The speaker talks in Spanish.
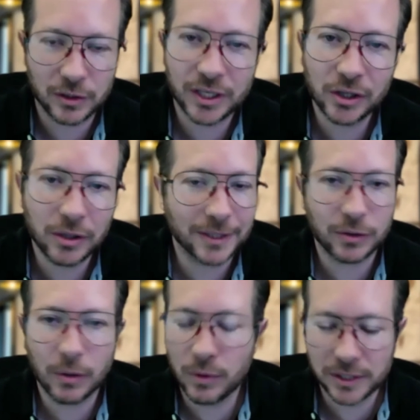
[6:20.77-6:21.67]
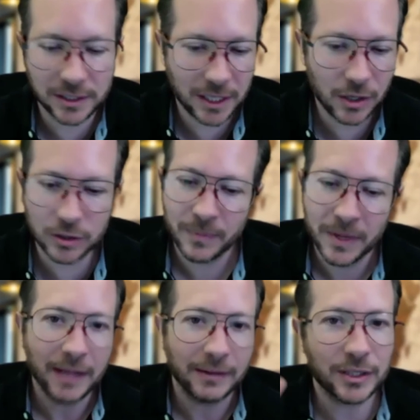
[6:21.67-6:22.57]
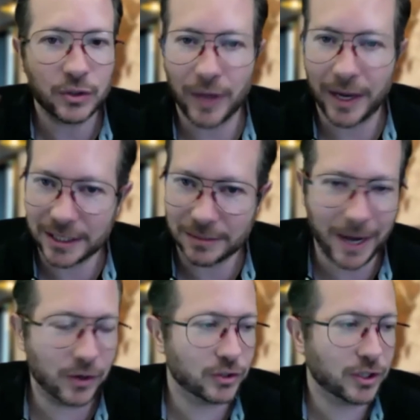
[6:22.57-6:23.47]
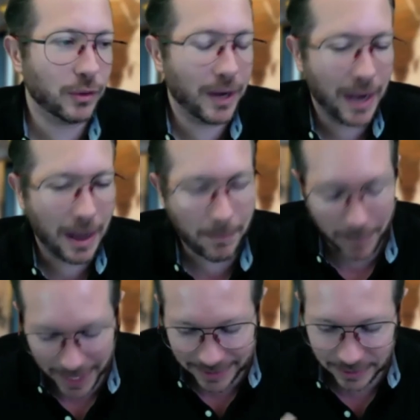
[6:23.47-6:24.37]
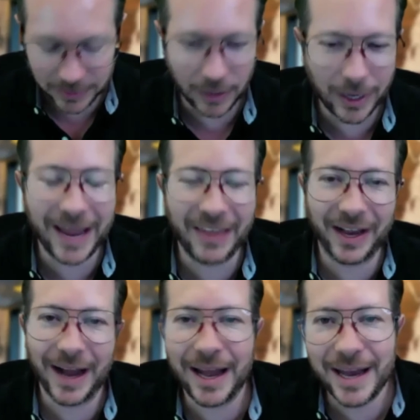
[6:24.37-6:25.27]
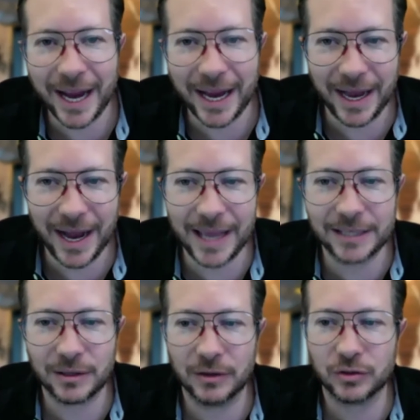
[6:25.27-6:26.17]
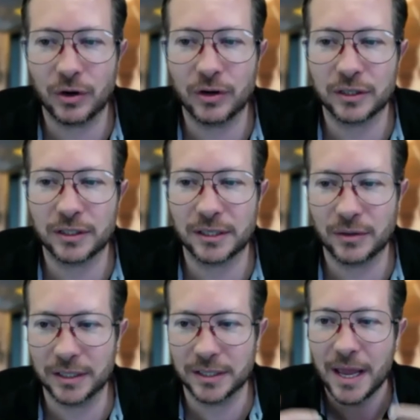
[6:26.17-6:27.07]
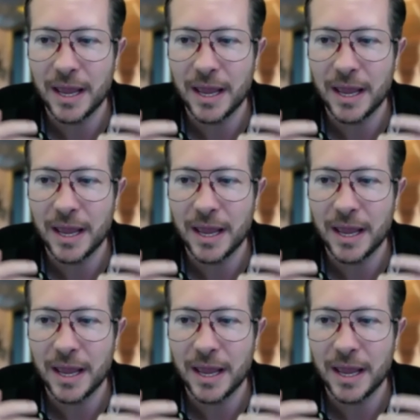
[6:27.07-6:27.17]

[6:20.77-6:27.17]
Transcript: Los síntomas son muy sencillos, te sudan las manos, te duele la panza, o sea, lo que la adrenalina genera es, son las sensaciones.